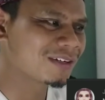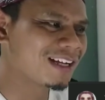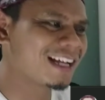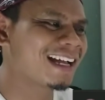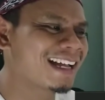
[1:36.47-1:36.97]

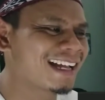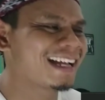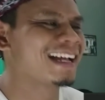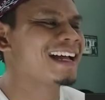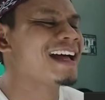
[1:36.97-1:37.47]

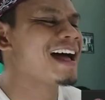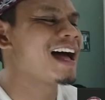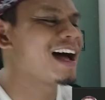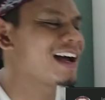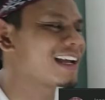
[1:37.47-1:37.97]
Oke,
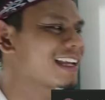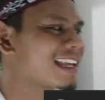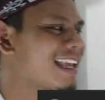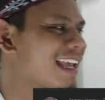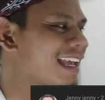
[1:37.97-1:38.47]

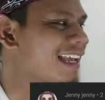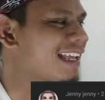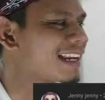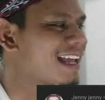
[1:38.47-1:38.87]
okay,